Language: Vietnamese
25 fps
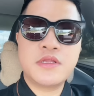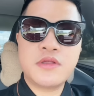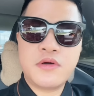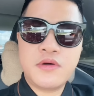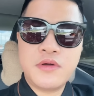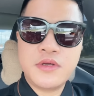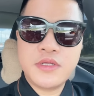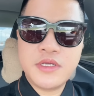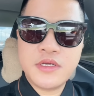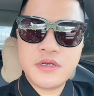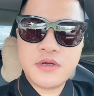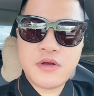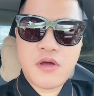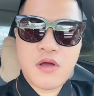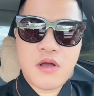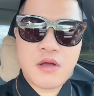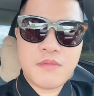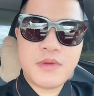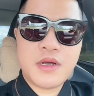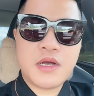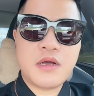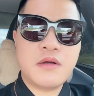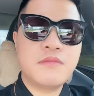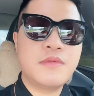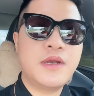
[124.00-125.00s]
thôi, nhưng nó
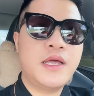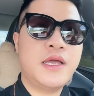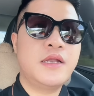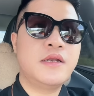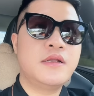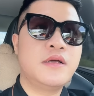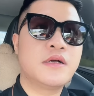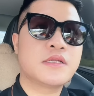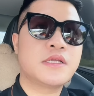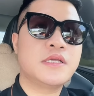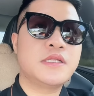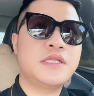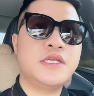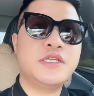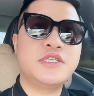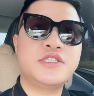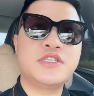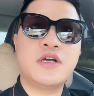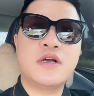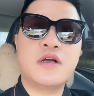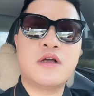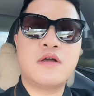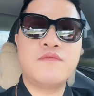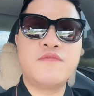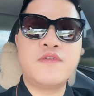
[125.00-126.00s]
mà không lên được thì thị
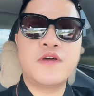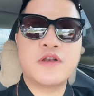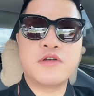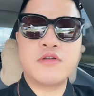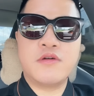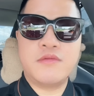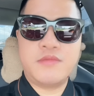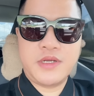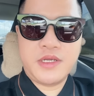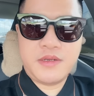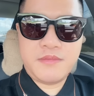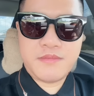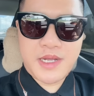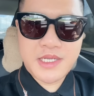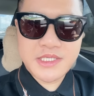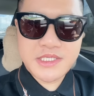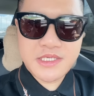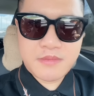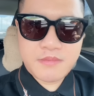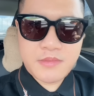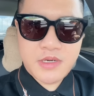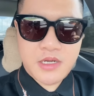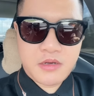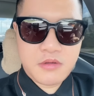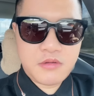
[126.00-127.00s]
trường không vượt nổi
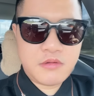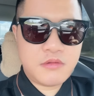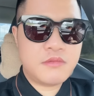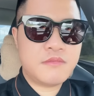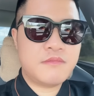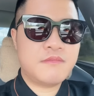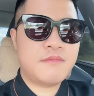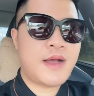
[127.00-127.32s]
1300 đâu.